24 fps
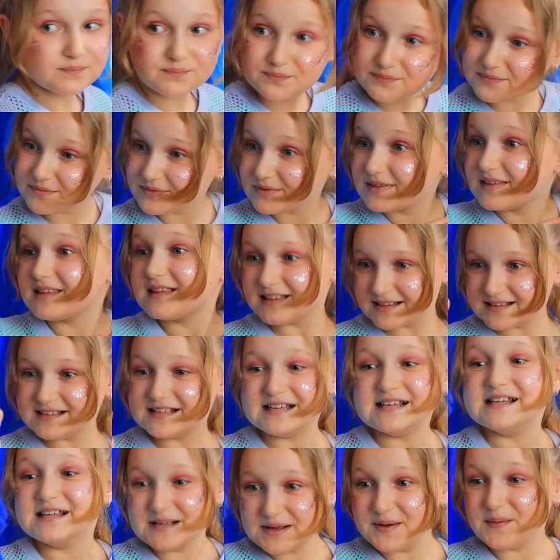Mình cố gắng nhiều
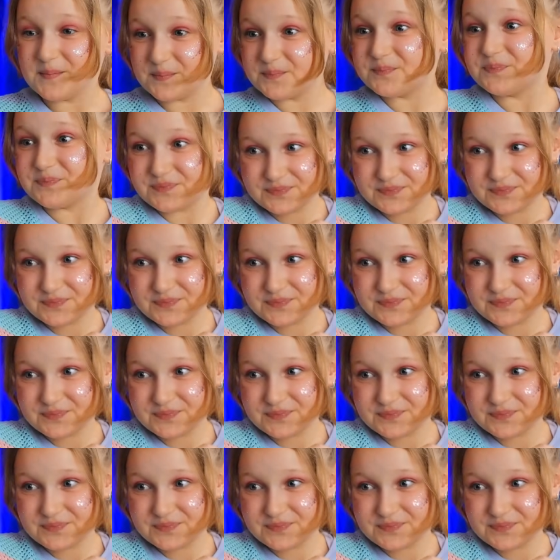lắm đó.